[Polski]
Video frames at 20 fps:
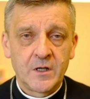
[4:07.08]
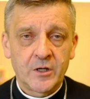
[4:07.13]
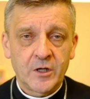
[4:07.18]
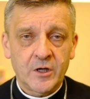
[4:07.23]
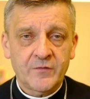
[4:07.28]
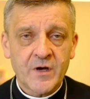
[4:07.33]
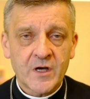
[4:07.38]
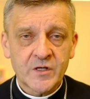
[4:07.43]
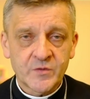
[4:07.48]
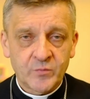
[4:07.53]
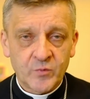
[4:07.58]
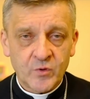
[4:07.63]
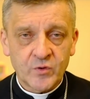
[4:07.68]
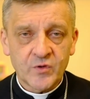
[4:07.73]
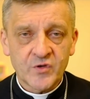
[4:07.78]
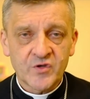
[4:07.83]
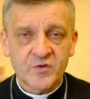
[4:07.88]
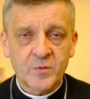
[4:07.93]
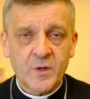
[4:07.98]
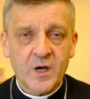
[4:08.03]
Niech Was
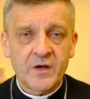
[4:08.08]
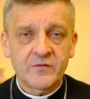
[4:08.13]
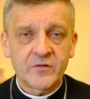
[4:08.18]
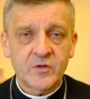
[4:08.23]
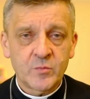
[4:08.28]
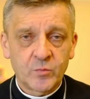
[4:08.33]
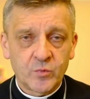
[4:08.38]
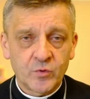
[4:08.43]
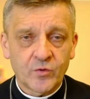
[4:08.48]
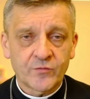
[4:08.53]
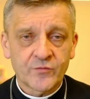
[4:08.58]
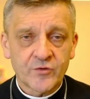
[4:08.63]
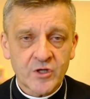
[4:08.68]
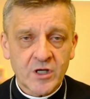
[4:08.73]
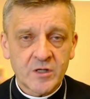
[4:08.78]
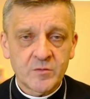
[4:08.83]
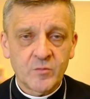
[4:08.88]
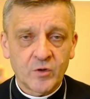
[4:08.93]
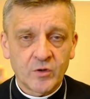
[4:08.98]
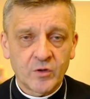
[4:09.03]
błogosławi Bóg
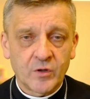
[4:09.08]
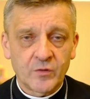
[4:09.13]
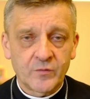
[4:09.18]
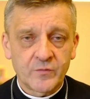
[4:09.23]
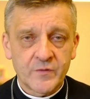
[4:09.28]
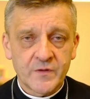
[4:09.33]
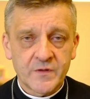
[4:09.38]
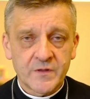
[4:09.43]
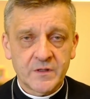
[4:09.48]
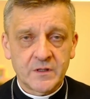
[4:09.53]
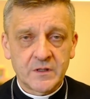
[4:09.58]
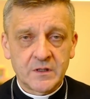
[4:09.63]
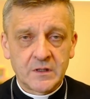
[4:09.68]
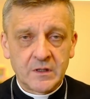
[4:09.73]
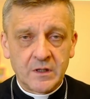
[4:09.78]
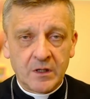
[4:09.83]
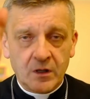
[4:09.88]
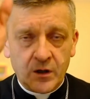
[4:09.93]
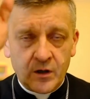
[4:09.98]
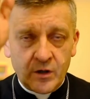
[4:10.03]
Wszechmogący,
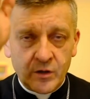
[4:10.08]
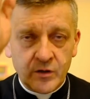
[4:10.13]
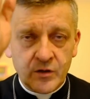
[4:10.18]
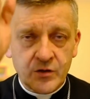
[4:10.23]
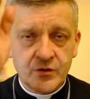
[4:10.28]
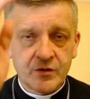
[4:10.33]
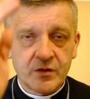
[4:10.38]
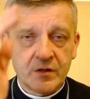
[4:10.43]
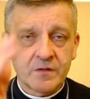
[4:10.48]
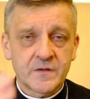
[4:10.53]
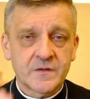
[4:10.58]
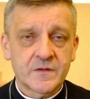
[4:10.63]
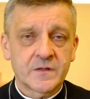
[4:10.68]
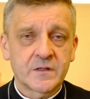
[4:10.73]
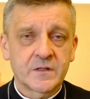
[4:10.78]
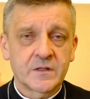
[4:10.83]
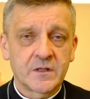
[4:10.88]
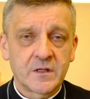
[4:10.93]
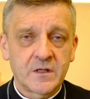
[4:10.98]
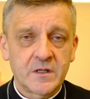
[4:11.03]

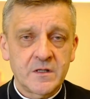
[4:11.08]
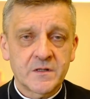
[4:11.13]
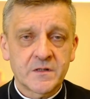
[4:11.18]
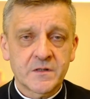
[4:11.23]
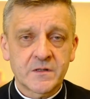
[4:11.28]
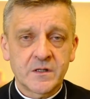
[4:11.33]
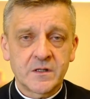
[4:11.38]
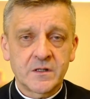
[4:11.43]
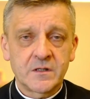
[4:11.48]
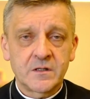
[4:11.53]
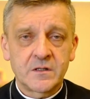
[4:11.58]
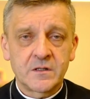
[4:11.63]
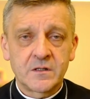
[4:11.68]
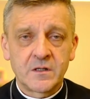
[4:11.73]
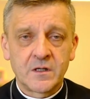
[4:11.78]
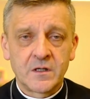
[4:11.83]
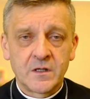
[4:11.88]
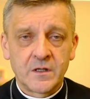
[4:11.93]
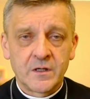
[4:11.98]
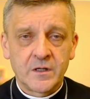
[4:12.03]
Ojciec i Syn
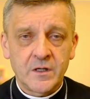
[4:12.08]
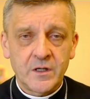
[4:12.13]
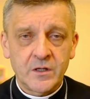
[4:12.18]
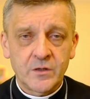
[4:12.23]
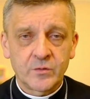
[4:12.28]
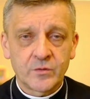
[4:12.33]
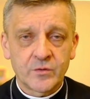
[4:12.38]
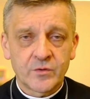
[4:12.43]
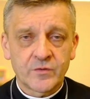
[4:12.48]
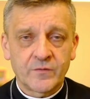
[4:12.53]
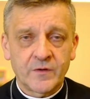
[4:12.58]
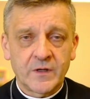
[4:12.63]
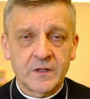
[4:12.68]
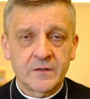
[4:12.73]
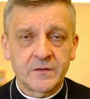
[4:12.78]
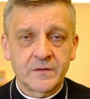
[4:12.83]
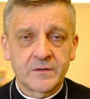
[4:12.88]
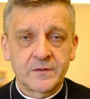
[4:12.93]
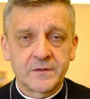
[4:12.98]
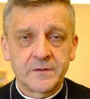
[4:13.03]
i Duch
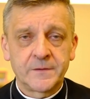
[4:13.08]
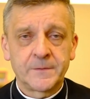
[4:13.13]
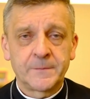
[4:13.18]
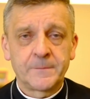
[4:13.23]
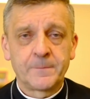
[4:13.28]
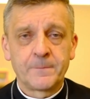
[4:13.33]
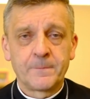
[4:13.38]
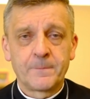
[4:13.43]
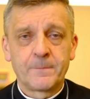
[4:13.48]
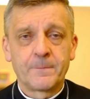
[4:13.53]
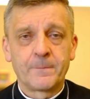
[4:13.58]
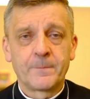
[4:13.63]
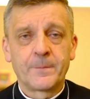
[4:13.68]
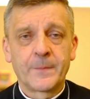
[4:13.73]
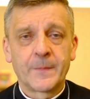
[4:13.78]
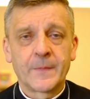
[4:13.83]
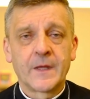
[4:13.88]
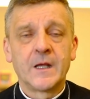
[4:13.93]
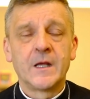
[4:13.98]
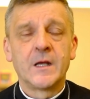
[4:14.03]
Święty.
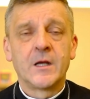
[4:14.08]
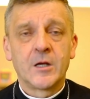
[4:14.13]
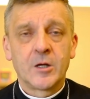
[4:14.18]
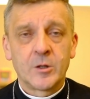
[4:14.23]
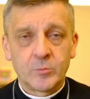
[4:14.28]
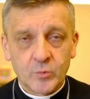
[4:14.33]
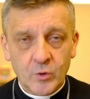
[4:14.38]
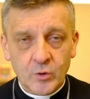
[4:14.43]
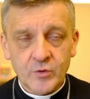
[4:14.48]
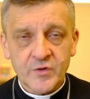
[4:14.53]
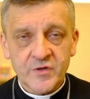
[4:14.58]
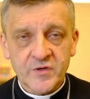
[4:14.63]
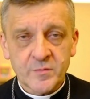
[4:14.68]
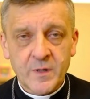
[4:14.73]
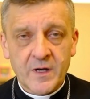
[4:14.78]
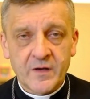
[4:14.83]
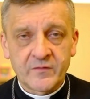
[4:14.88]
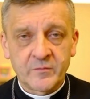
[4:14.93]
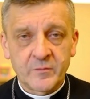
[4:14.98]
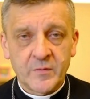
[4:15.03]

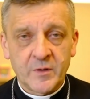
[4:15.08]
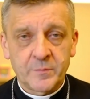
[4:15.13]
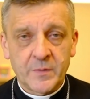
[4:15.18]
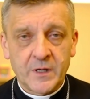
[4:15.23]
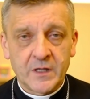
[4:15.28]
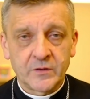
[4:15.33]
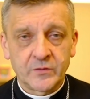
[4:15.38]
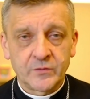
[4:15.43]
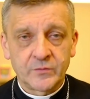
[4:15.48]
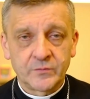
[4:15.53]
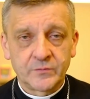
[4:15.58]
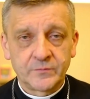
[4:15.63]
Błogosławmy Panu.